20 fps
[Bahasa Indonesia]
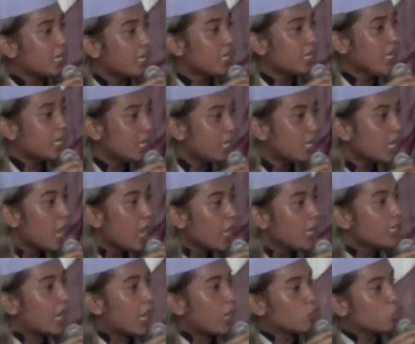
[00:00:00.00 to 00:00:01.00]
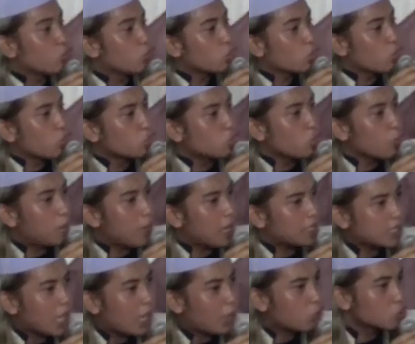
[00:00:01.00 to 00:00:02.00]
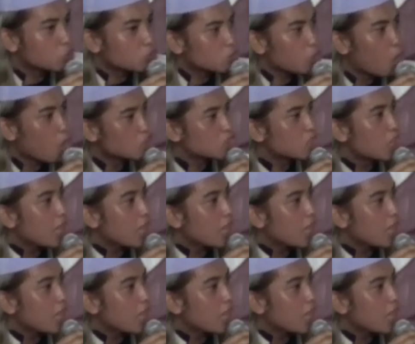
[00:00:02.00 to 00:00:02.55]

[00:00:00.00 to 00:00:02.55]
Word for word: ini yaitu 17 Agustus.